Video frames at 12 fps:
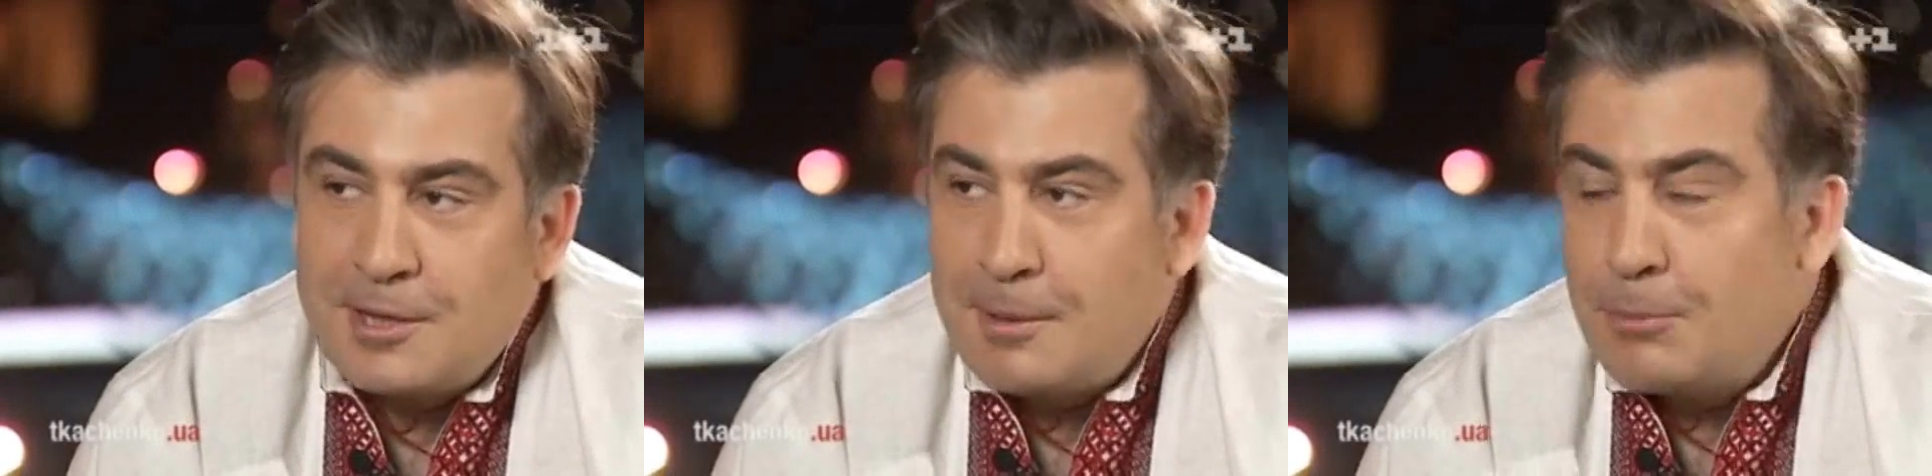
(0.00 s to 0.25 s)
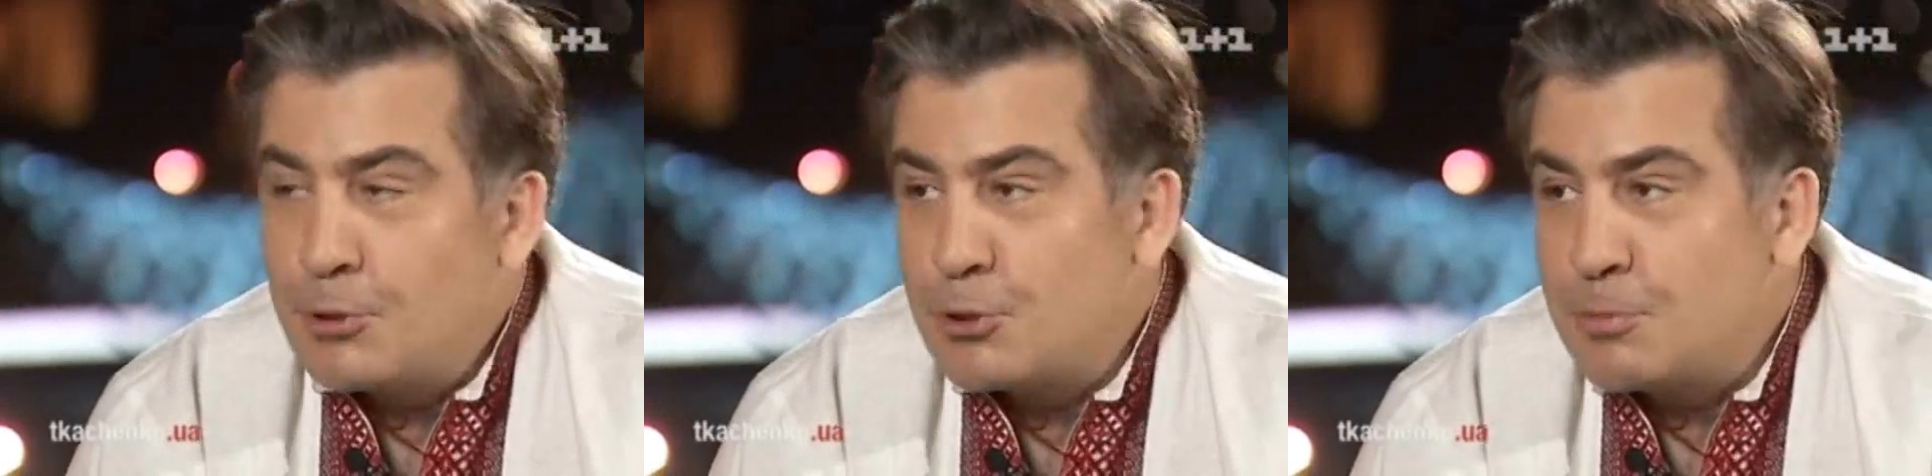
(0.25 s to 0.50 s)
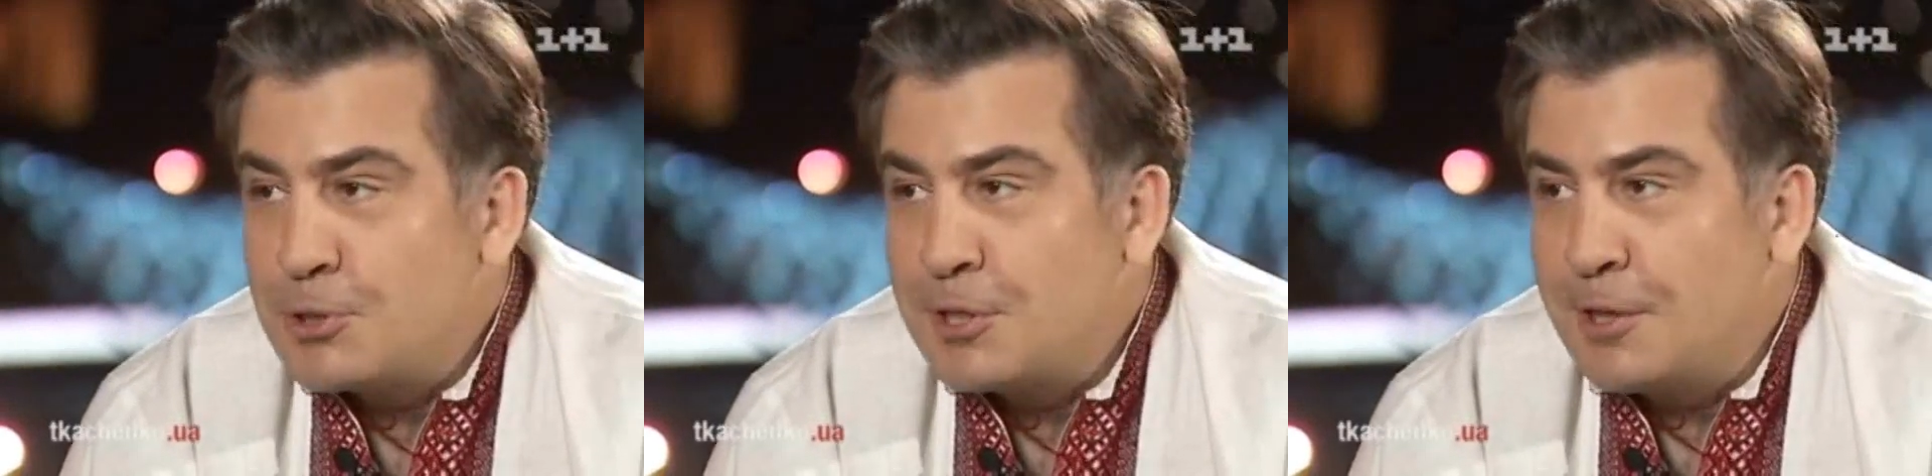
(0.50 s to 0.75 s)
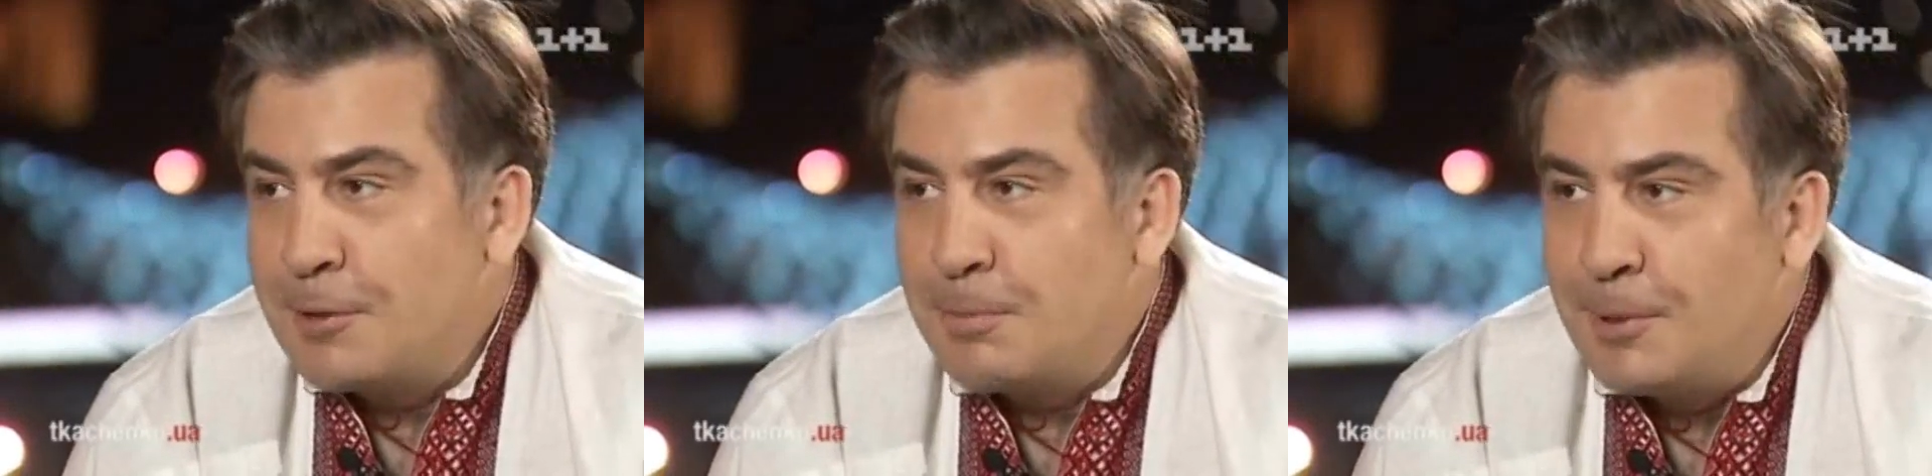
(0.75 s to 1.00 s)
Не дай бог, чтобы
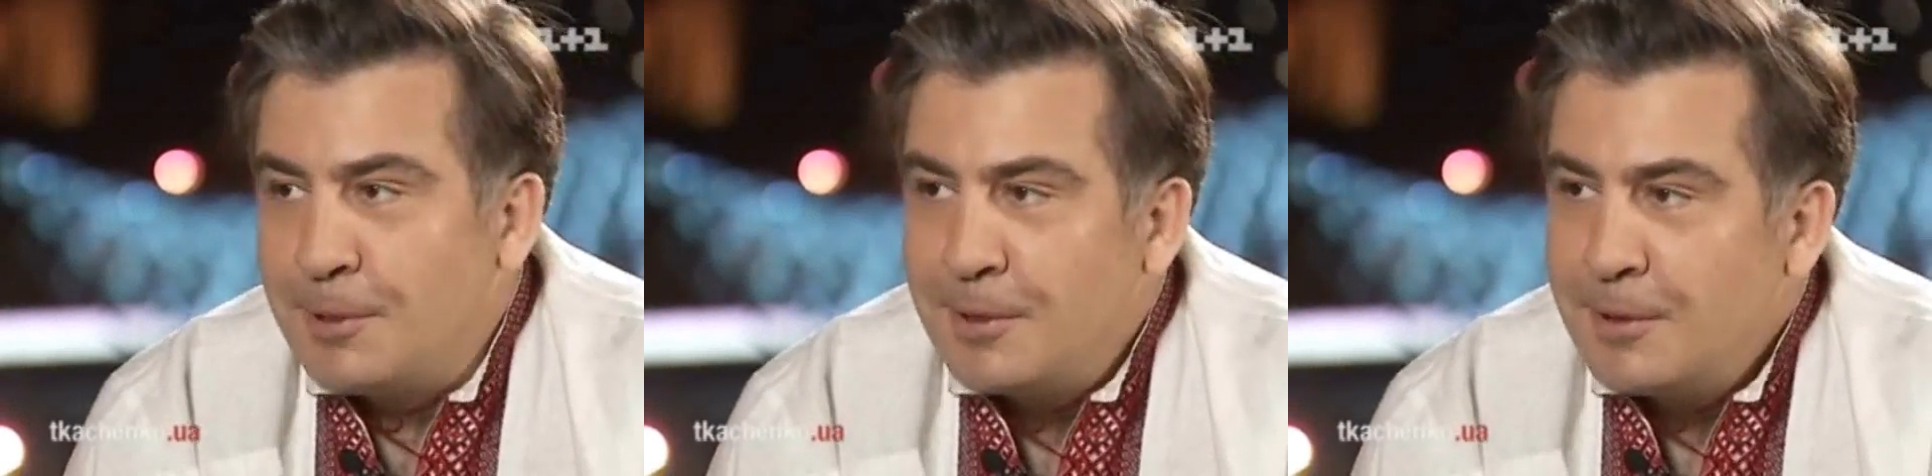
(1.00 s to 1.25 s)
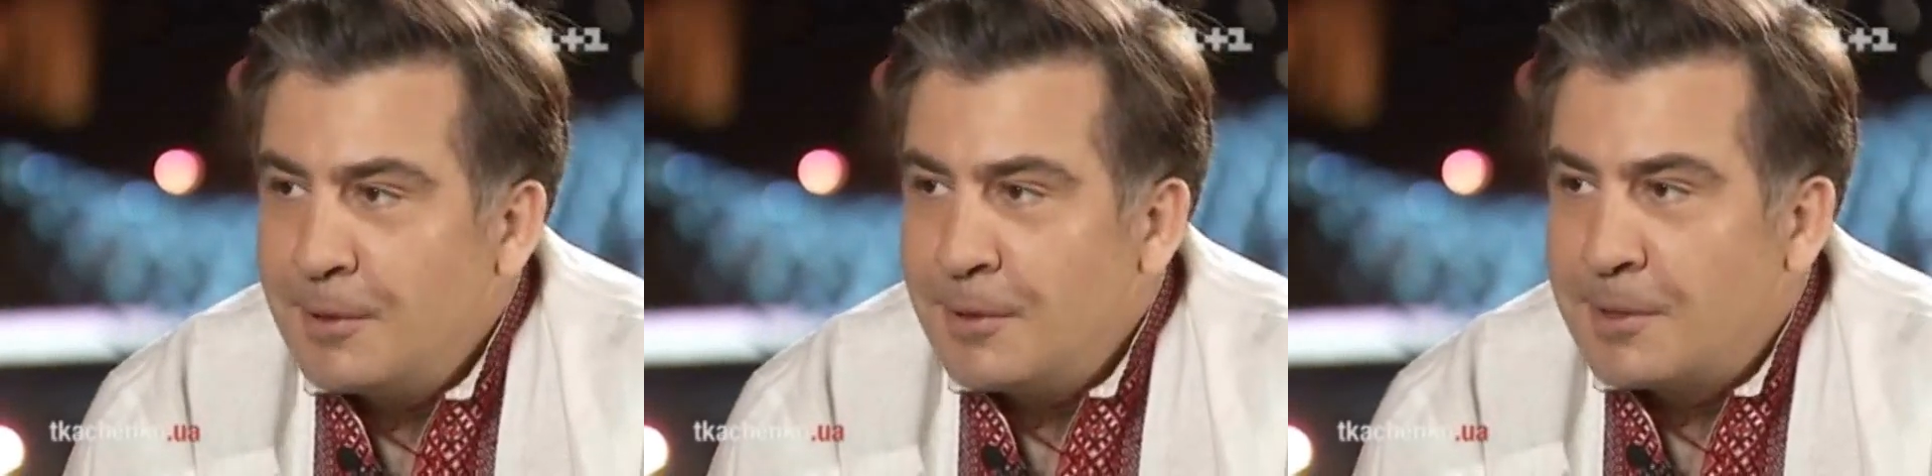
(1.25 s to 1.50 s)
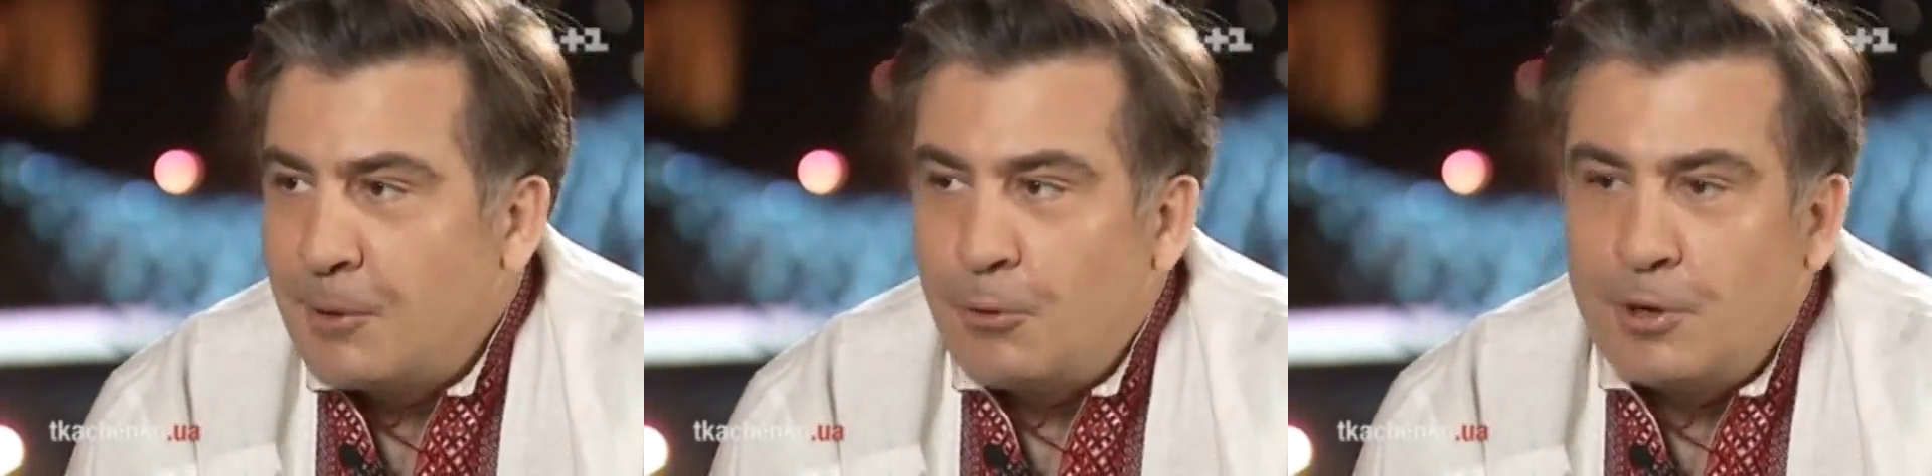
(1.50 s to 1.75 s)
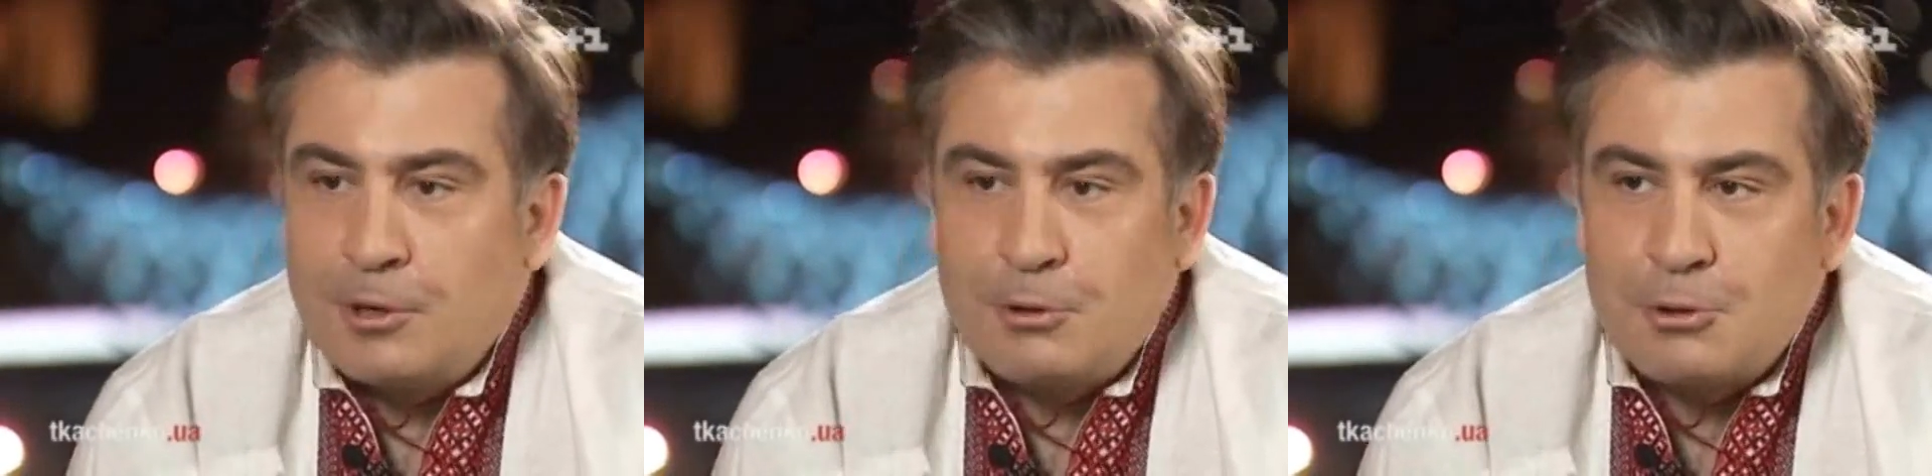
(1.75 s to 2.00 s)
человек был
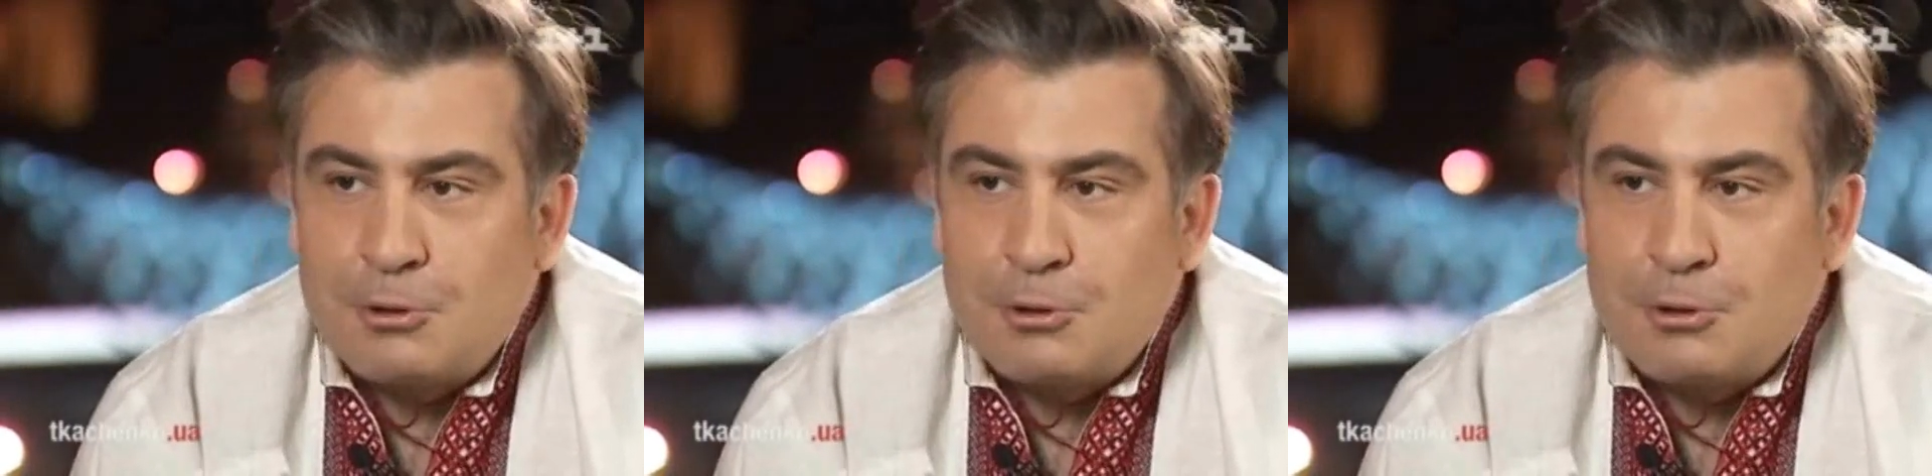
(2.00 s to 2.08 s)
доволен то,